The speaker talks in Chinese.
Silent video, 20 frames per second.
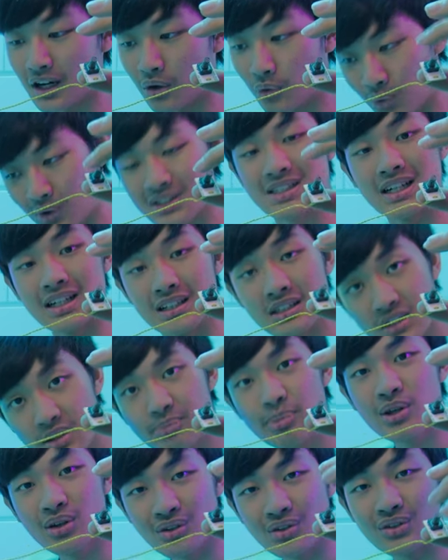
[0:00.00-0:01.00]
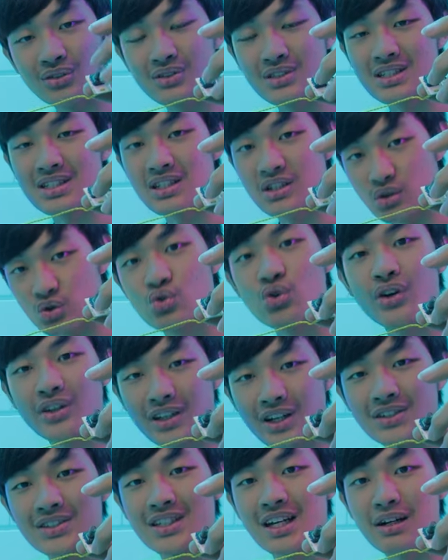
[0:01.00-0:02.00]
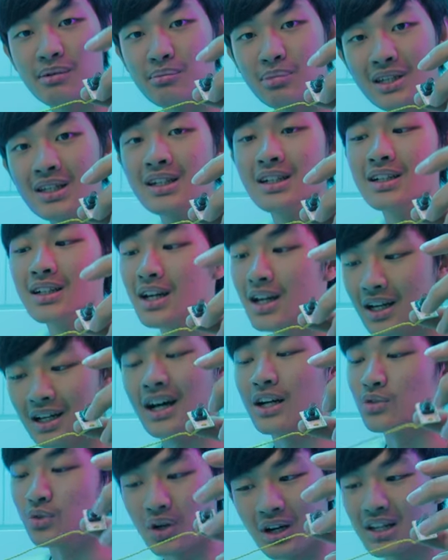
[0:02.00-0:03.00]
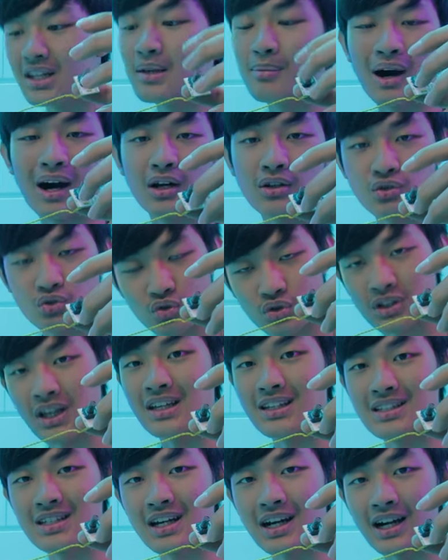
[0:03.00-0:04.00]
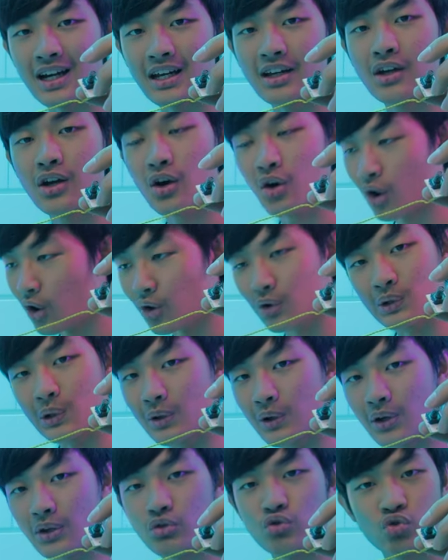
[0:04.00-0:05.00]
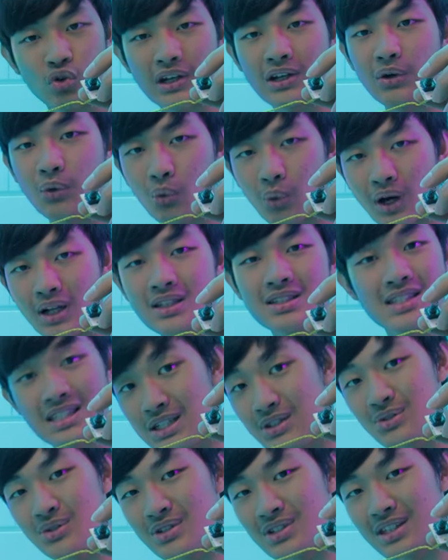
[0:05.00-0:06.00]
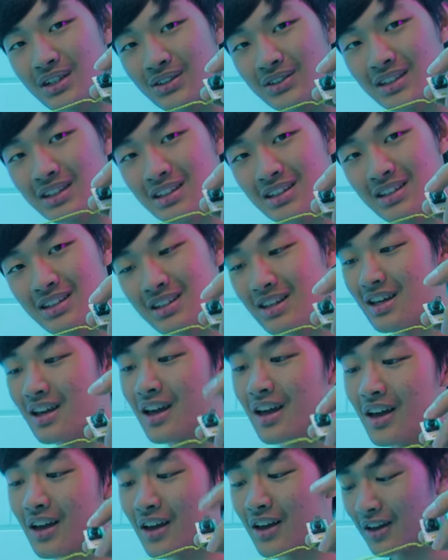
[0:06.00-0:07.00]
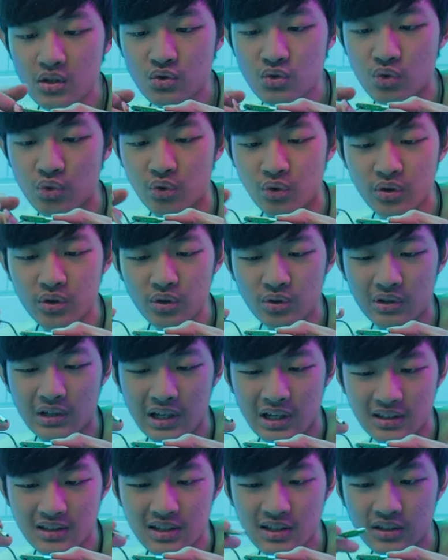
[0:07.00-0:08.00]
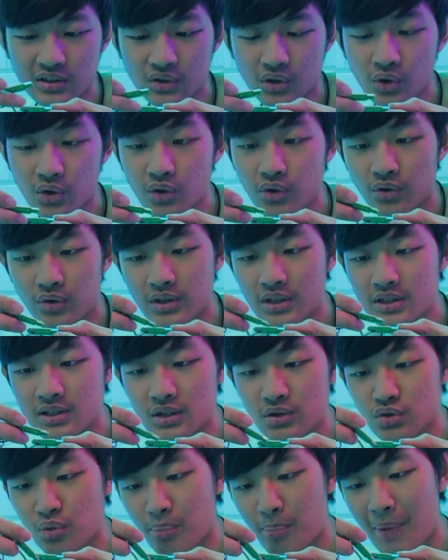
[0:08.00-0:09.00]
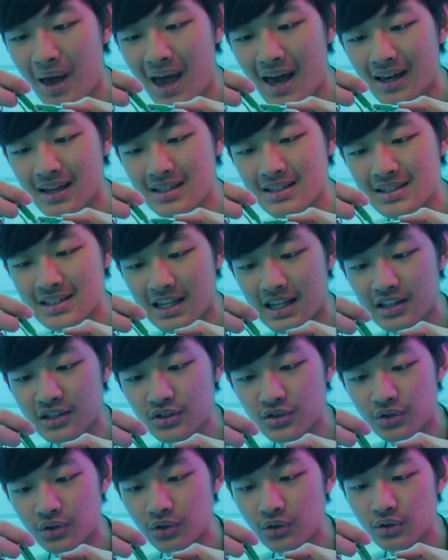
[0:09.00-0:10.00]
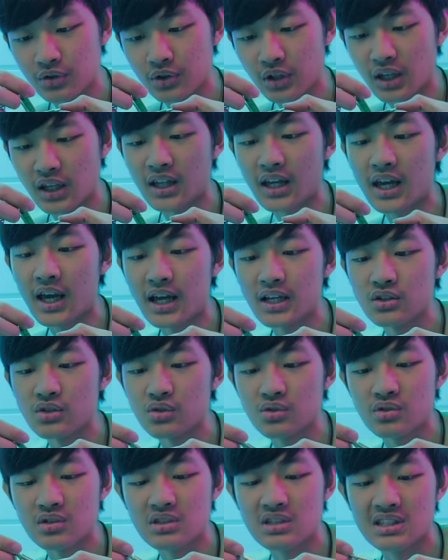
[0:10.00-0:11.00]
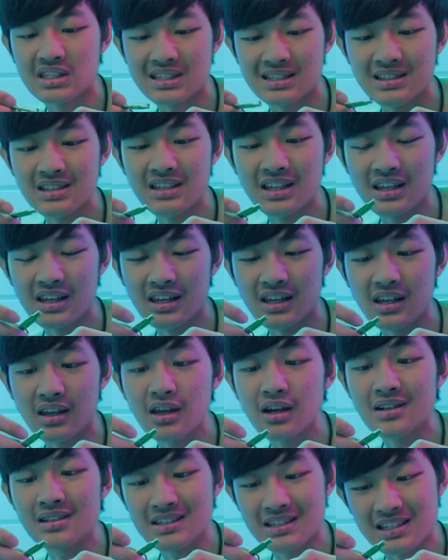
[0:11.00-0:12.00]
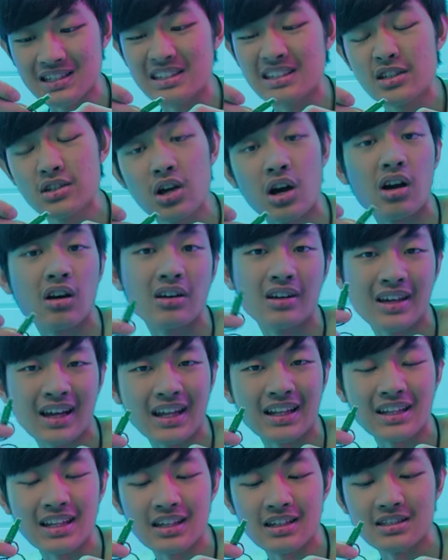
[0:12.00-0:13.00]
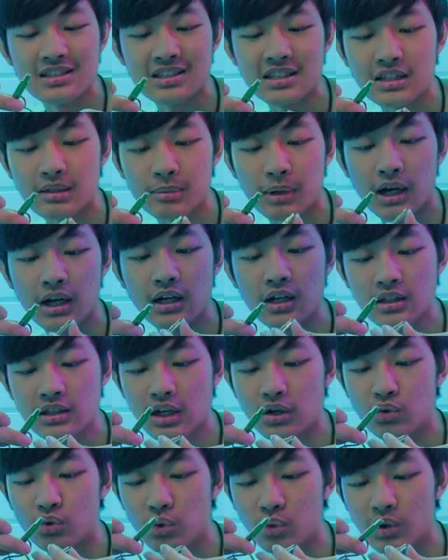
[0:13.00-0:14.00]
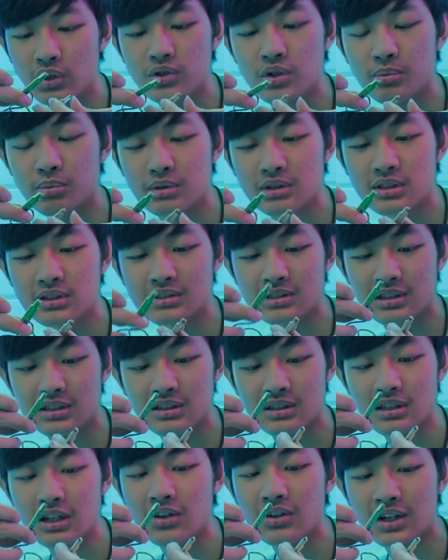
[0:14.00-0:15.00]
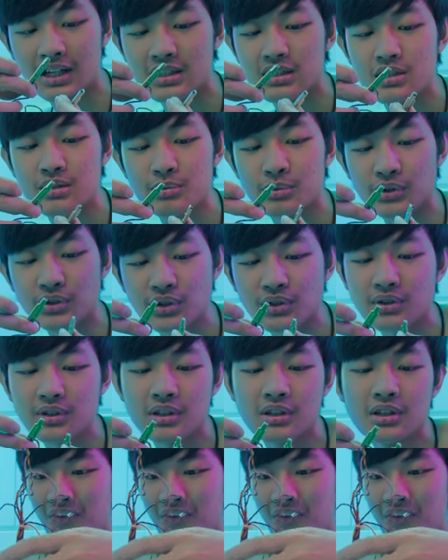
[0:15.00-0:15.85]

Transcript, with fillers: 道，哇塞，这边有东西，你撞到墙壁了，它就会立马停下来，后退，转个弯，继续扫地。它左右两侧都有一个叫做 Mag Sensor，应该就是磁贴、磁场感应器吧？但我完全不知道这个是要干什么用的。